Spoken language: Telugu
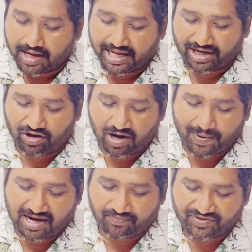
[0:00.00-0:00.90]

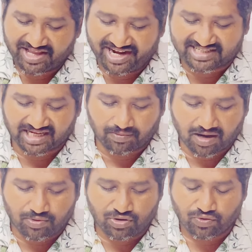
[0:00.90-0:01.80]
ఎర్రగొండపాలెం ఎరిక్సన్
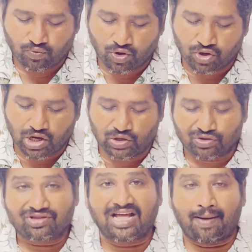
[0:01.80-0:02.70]
బాబు ఒంగోలు
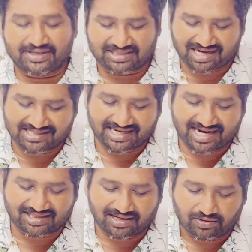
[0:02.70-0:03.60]
దామచర్ల
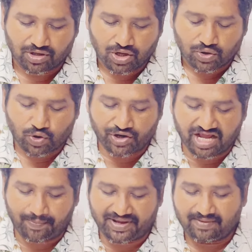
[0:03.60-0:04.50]
జనార్దన్
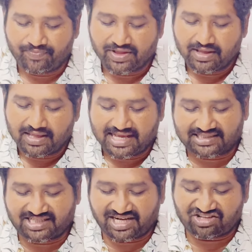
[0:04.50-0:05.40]
కొండేపి
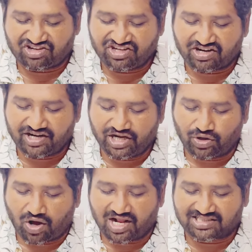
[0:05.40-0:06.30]
ఎస్ఐ రెడ్డి గారు
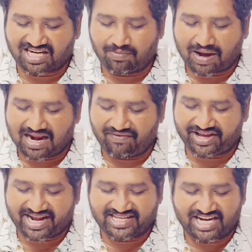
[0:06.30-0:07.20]
డోలాశ్రీ బాల
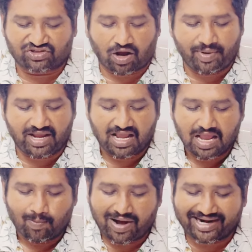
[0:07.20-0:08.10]
వీరాంజనేయ స్వామి
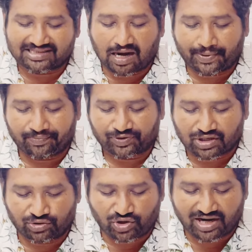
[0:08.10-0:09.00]
మార్కాపురం
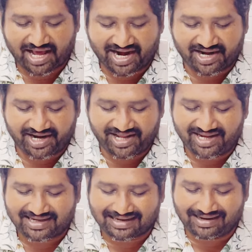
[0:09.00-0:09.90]
కందుల నారాయణ రెడ్డి
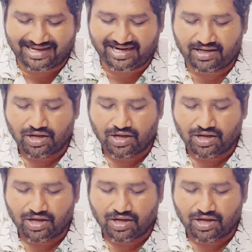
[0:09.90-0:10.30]
కనిగిరి